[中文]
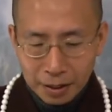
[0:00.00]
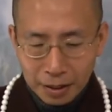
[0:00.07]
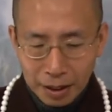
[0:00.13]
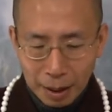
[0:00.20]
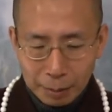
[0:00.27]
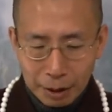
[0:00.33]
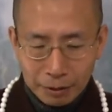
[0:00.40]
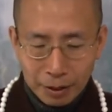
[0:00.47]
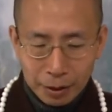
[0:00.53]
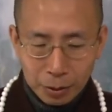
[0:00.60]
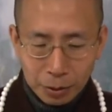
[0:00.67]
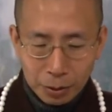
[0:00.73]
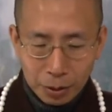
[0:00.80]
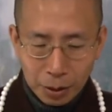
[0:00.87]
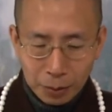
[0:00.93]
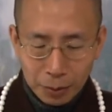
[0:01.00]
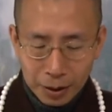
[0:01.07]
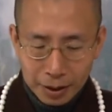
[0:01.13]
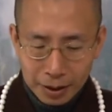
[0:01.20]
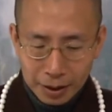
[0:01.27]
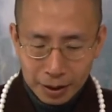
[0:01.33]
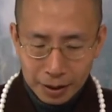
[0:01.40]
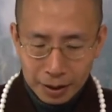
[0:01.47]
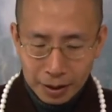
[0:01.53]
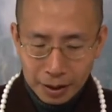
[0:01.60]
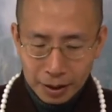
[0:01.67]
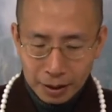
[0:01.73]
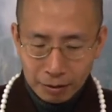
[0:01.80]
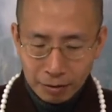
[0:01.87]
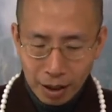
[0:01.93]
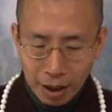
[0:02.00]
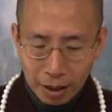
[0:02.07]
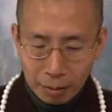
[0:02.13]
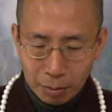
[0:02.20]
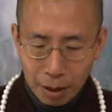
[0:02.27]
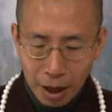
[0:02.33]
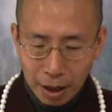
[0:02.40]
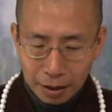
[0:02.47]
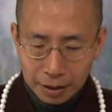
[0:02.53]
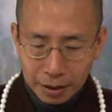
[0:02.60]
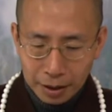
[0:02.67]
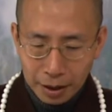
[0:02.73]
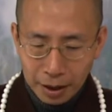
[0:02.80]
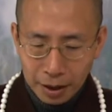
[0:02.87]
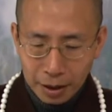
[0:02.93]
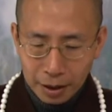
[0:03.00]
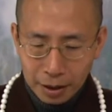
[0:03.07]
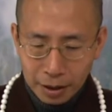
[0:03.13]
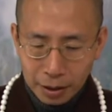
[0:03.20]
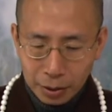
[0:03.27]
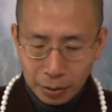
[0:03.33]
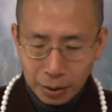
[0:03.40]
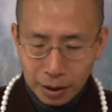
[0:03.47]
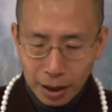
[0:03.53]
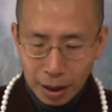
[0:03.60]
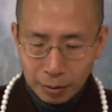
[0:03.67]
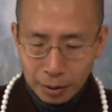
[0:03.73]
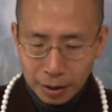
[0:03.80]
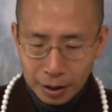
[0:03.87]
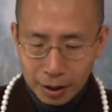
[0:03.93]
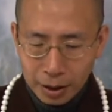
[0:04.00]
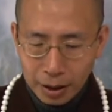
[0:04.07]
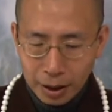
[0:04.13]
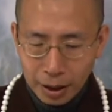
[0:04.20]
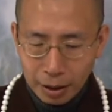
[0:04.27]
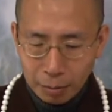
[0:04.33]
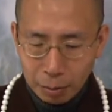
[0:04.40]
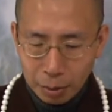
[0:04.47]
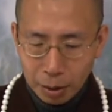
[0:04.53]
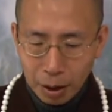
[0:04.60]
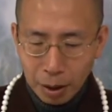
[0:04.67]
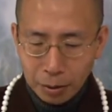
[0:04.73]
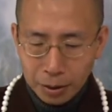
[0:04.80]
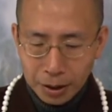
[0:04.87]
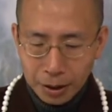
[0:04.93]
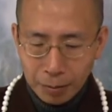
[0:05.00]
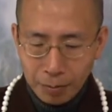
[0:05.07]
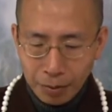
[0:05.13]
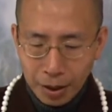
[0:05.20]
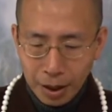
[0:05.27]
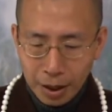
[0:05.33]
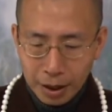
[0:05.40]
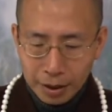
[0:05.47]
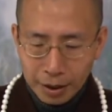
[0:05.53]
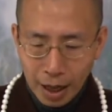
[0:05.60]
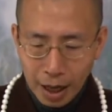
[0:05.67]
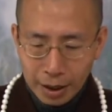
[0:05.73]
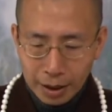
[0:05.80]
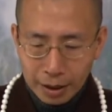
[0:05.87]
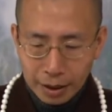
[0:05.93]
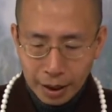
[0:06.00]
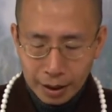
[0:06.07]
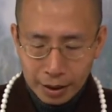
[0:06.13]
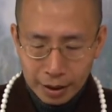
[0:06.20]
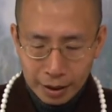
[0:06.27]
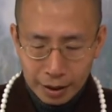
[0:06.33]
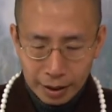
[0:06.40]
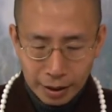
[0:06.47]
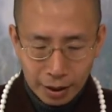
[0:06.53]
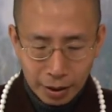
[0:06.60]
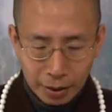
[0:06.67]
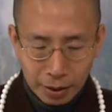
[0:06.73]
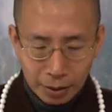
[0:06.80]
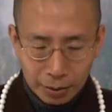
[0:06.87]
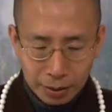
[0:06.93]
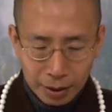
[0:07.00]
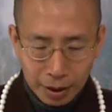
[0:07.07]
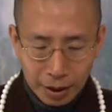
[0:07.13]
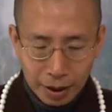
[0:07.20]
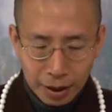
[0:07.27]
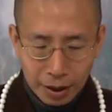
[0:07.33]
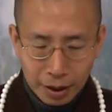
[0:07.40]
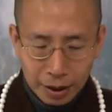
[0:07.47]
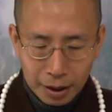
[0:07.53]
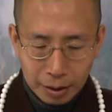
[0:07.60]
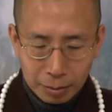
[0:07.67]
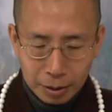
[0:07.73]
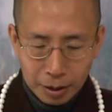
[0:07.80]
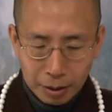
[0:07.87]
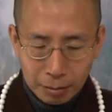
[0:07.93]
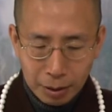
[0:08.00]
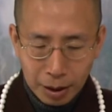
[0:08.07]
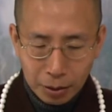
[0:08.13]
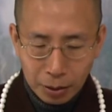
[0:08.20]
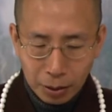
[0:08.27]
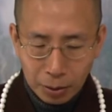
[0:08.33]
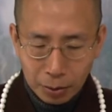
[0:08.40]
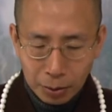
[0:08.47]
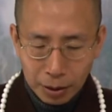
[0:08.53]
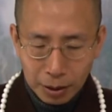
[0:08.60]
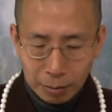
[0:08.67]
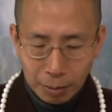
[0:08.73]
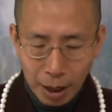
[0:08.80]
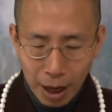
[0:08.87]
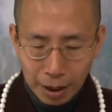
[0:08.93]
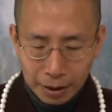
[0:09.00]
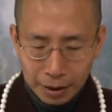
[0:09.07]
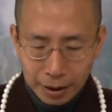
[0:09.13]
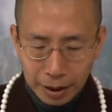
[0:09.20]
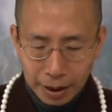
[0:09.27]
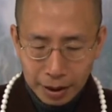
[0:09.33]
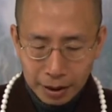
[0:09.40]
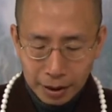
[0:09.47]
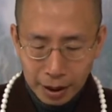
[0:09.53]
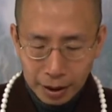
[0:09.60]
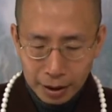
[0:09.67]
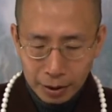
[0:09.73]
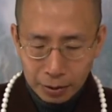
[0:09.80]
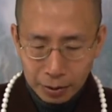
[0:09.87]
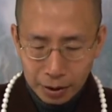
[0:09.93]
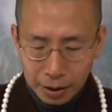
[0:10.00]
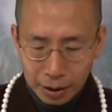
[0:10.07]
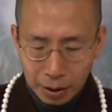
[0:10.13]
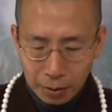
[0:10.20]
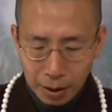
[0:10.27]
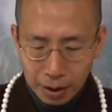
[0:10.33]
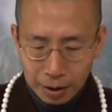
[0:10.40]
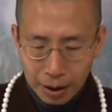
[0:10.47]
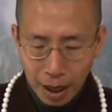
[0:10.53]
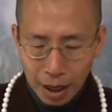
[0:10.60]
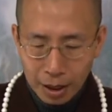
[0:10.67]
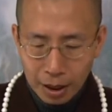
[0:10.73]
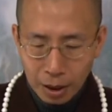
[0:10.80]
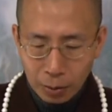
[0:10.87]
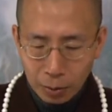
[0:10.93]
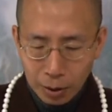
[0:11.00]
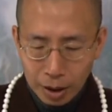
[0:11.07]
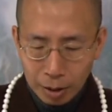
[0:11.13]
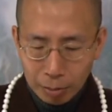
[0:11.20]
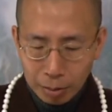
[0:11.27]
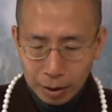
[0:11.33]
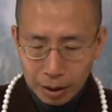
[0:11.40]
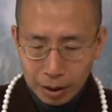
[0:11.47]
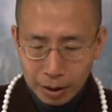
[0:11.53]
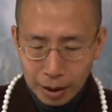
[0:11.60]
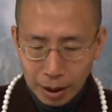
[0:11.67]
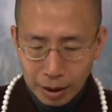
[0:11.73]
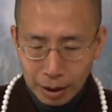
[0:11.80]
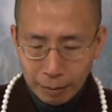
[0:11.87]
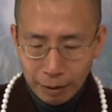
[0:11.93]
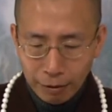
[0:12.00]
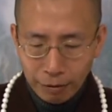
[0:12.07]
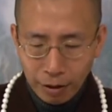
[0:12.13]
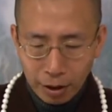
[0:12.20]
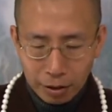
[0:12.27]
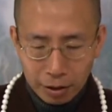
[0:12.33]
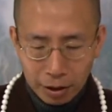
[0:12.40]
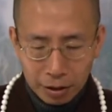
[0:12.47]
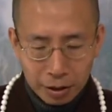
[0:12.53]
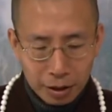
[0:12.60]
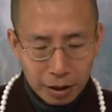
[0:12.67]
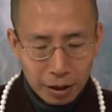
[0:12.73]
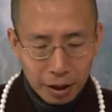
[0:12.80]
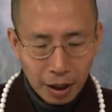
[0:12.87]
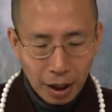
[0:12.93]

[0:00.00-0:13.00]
下面问：如果我私自放了螃蟹，就会让我弟弟很不高兴，家人也因此造口业。是不是面对活的螃蟹，在这种情况下，我也不能将它们放生呢？